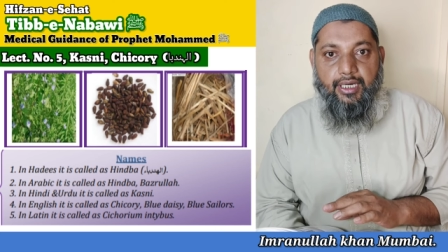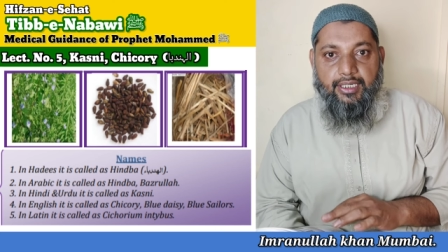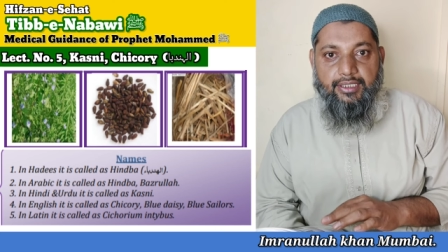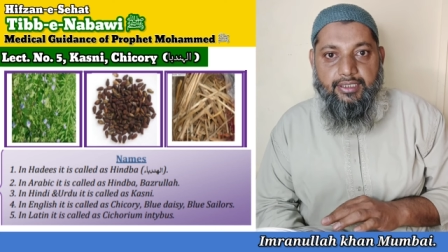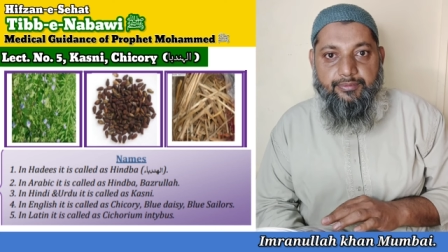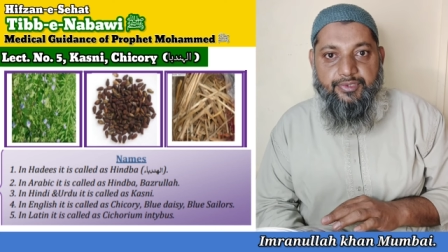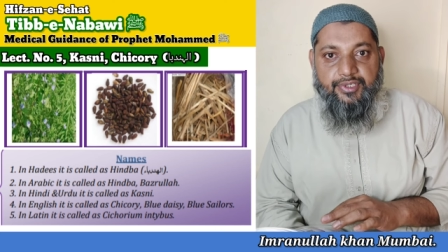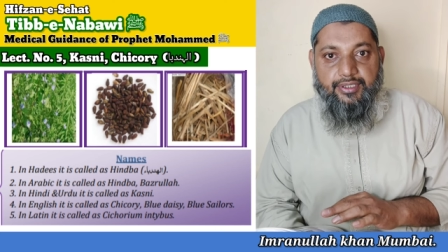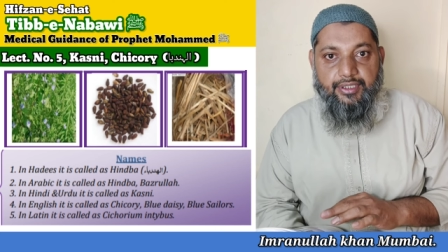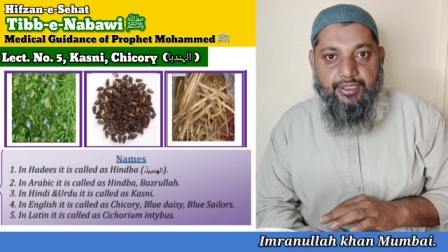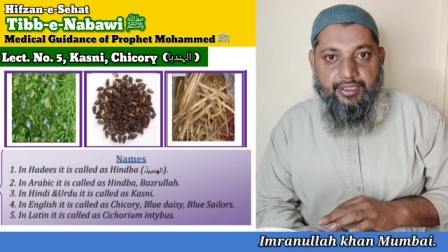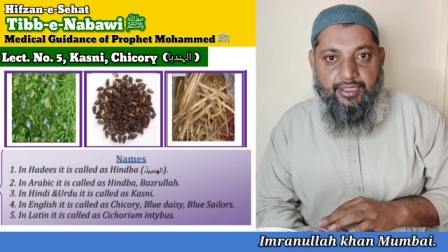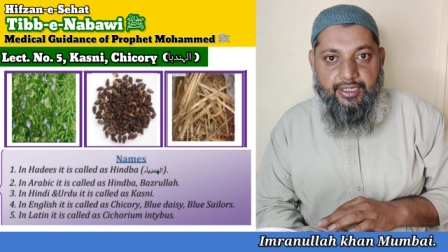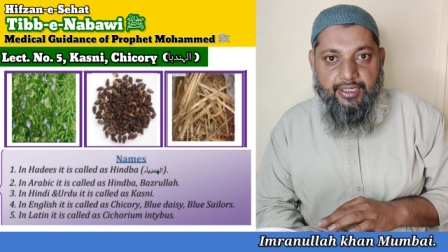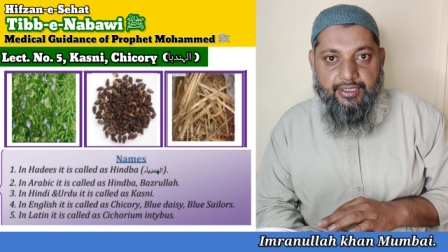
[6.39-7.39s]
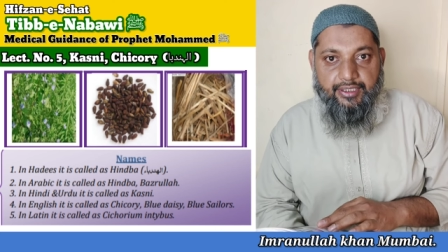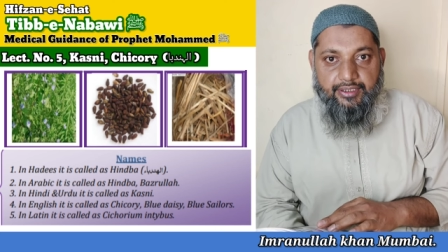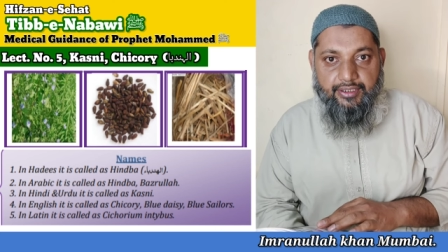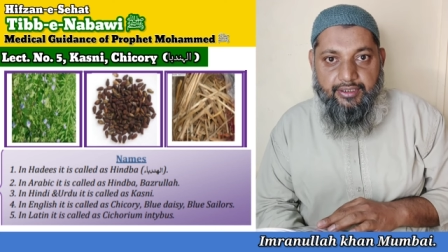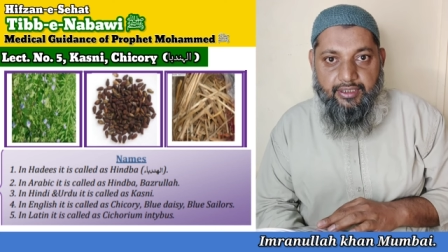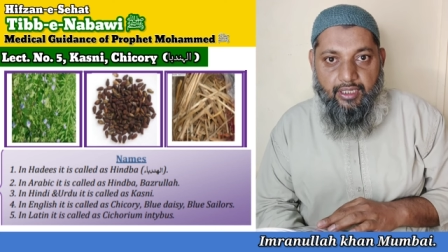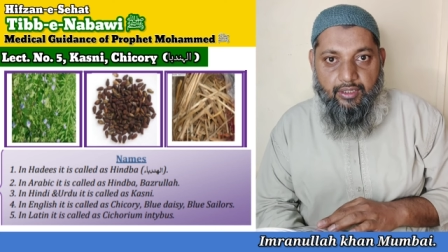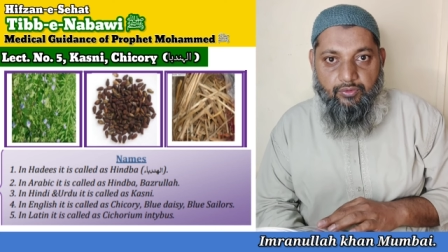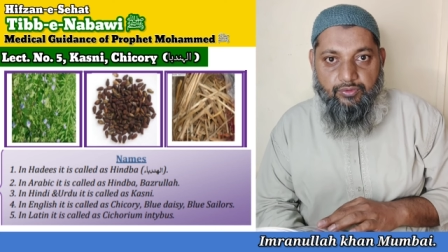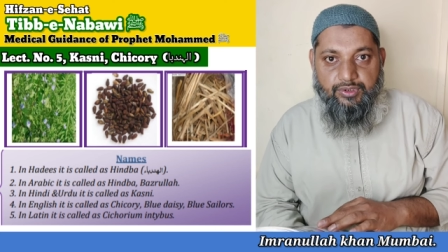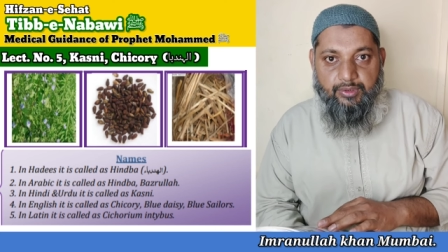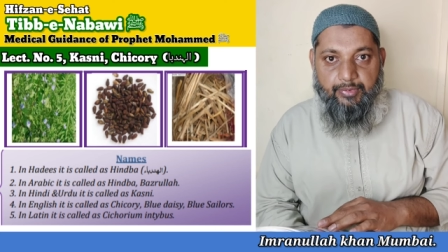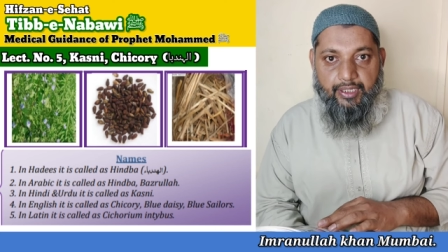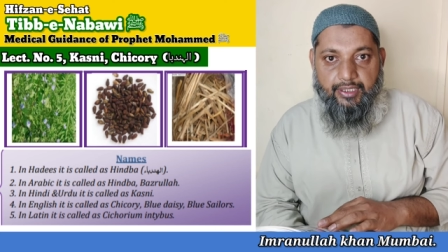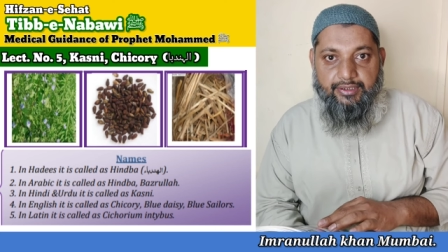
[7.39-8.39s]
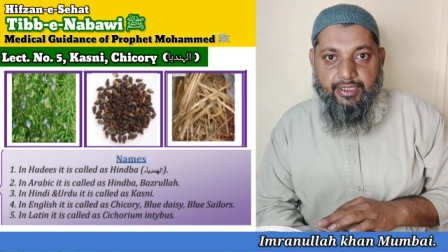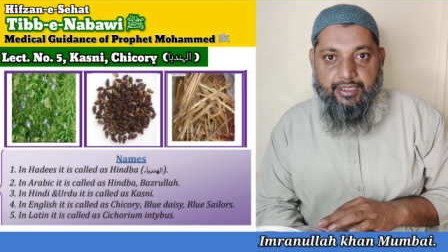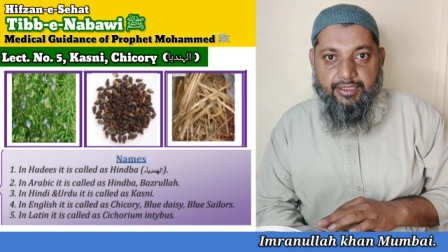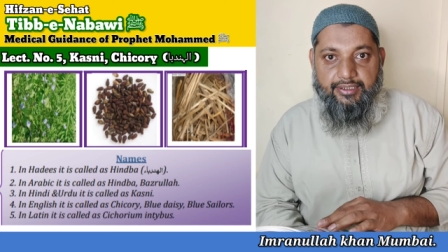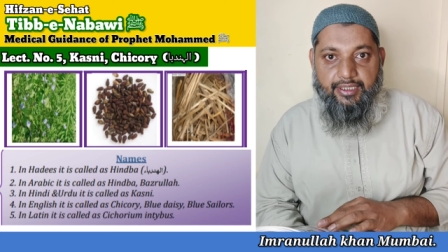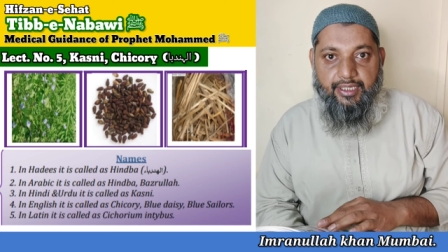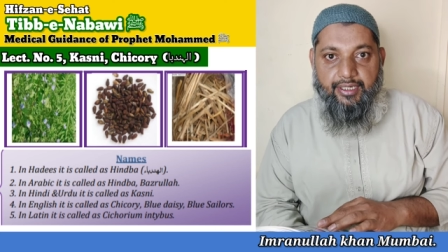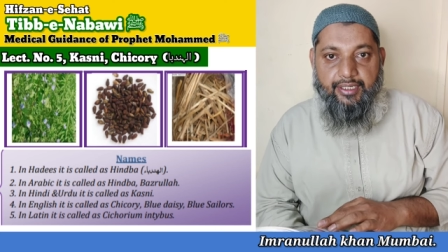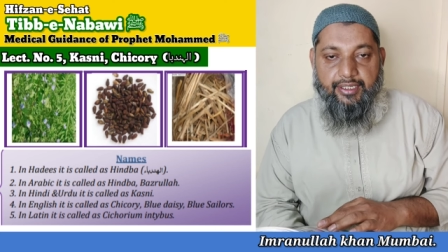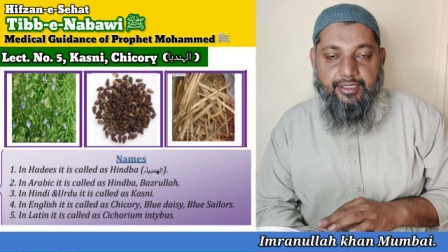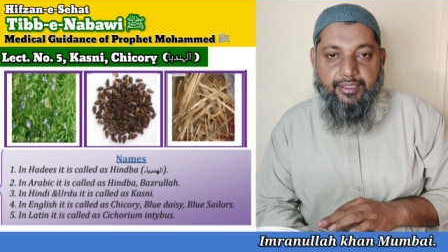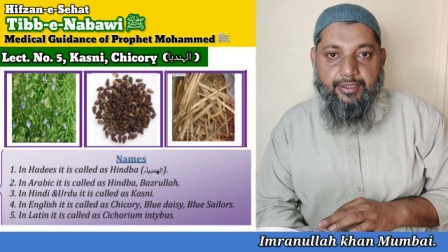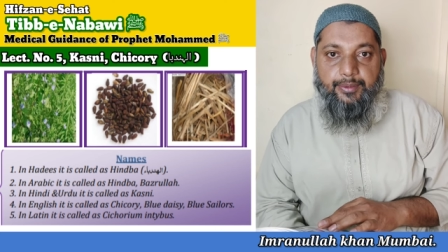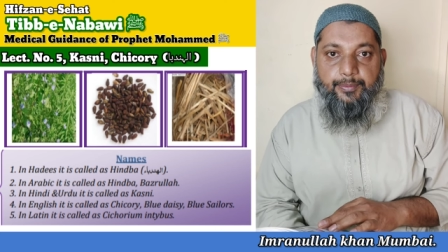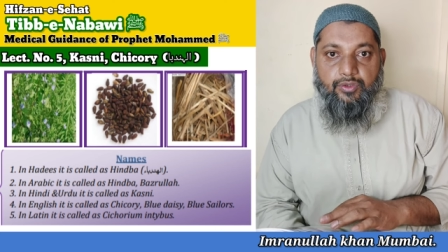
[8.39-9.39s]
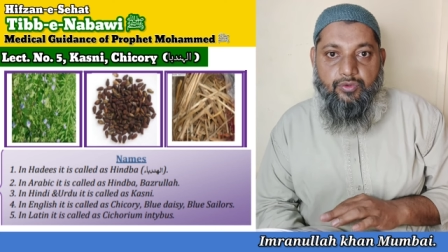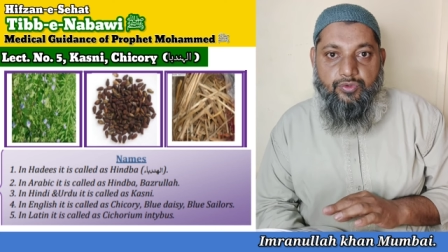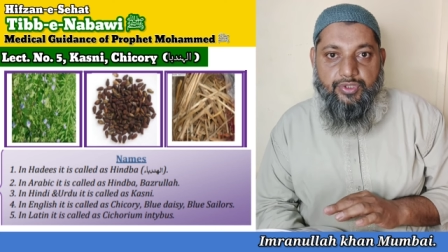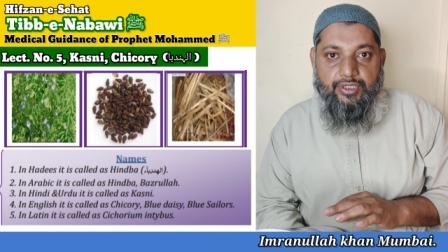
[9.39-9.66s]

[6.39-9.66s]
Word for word: आज हम जिस इंग्रेडिएंट के तल्ल से बात करने जा रहे हैं